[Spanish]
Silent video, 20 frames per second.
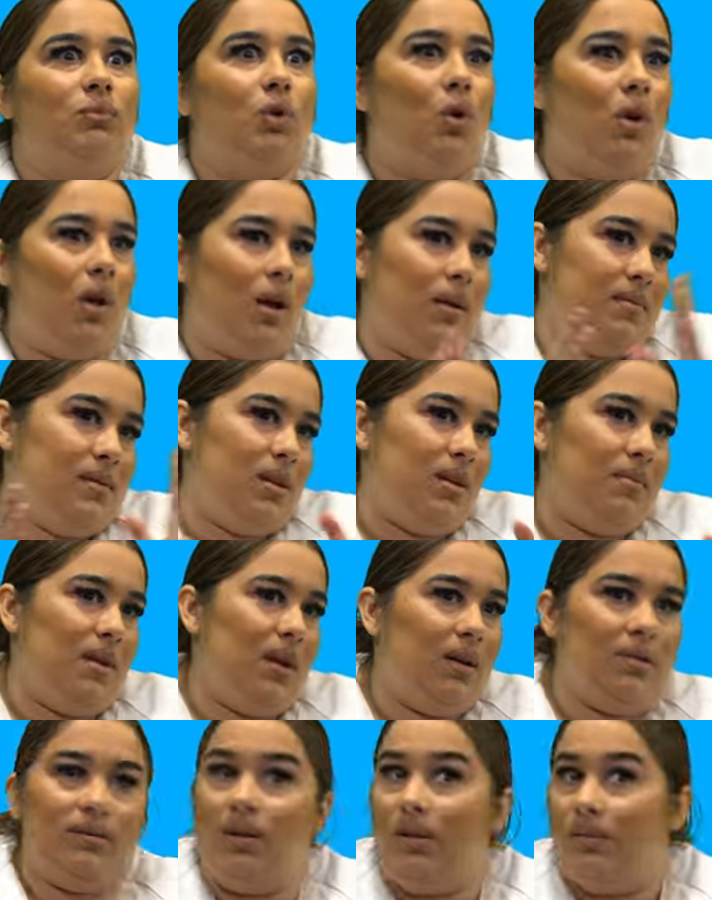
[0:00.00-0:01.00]
con la cabeza
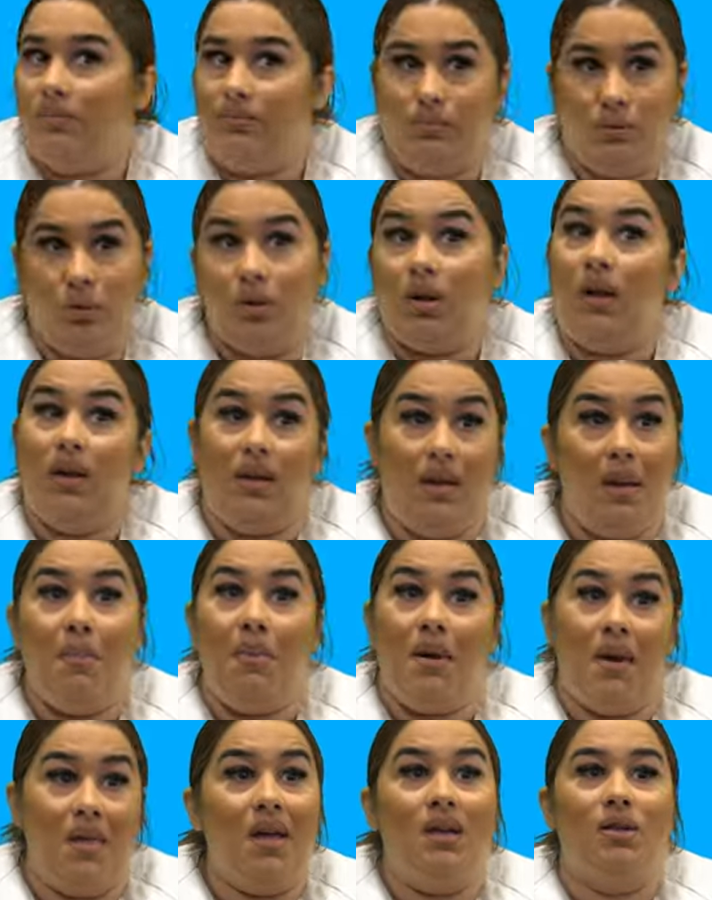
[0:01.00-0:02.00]
abierta, porque es que es
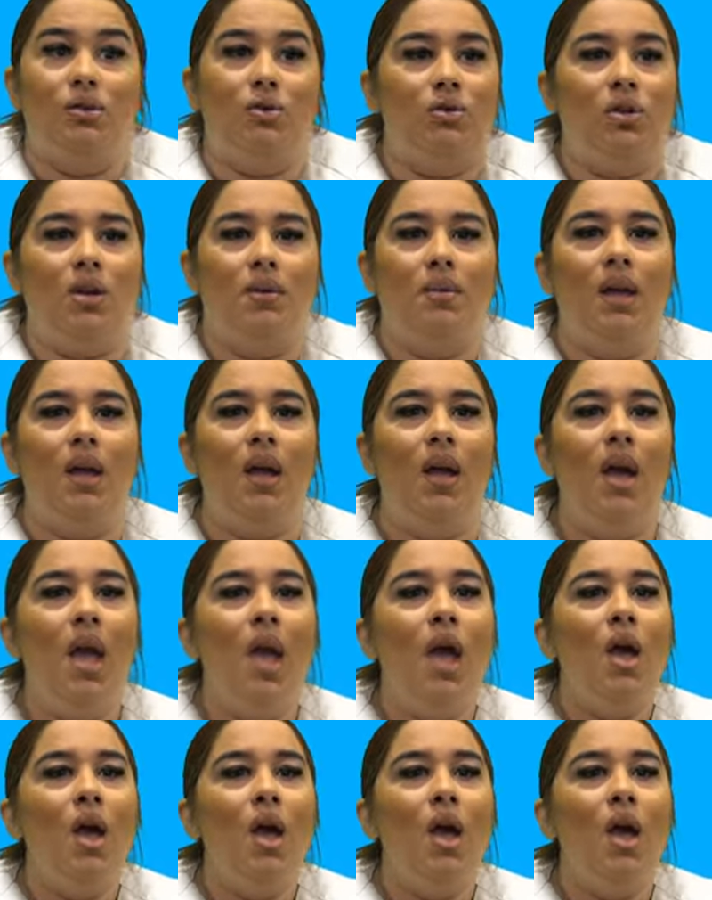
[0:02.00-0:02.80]
verdad, eso se ve.